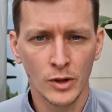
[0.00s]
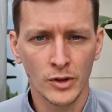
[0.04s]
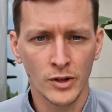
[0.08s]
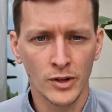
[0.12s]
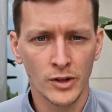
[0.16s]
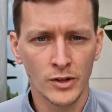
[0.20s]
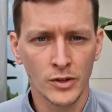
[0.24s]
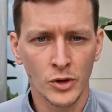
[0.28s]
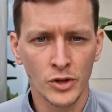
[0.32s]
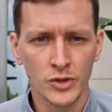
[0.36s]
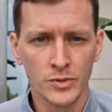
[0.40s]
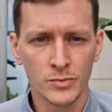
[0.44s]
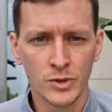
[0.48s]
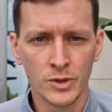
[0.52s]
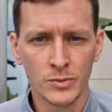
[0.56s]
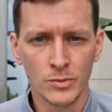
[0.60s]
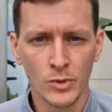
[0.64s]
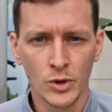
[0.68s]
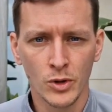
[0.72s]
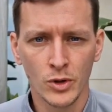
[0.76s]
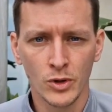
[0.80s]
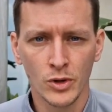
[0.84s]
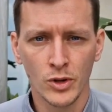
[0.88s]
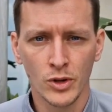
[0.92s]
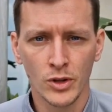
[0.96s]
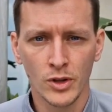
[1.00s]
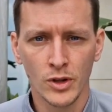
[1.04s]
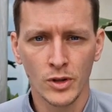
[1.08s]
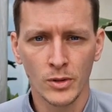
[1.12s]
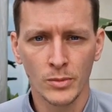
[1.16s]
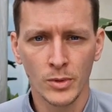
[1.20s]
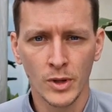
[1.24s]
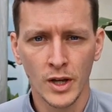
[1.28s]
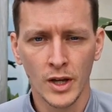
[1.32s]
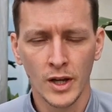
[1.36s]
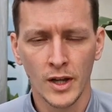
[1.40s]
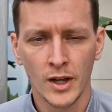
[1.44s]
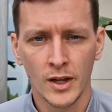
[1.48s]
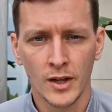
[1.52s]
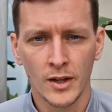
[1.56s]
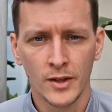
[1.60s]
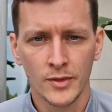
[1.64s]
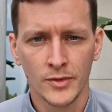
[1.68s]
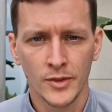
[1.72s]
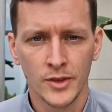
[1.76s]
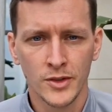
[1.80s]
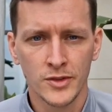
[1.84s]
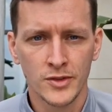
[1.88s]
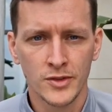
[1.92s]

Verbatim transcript: und nicht alles mitmachen können habe das